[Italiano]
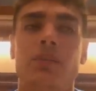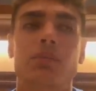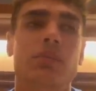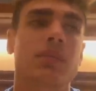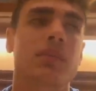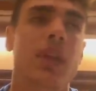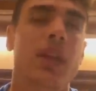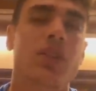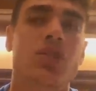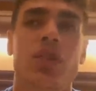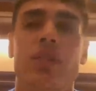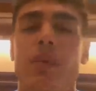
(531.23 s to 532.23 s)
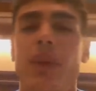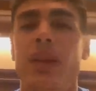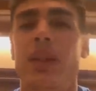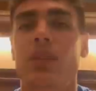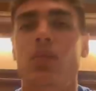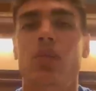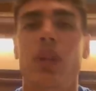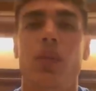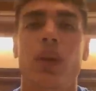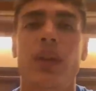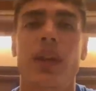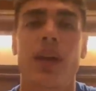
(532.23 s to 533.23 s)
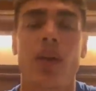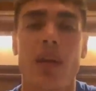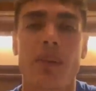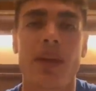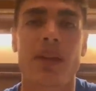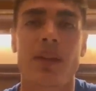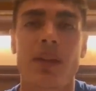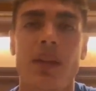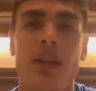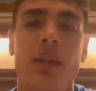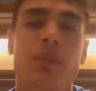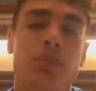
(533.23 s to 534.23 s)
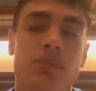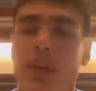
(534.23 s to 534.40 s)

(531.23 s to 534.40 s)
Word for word: dirci ovviamente tutti quanti i regolamenti,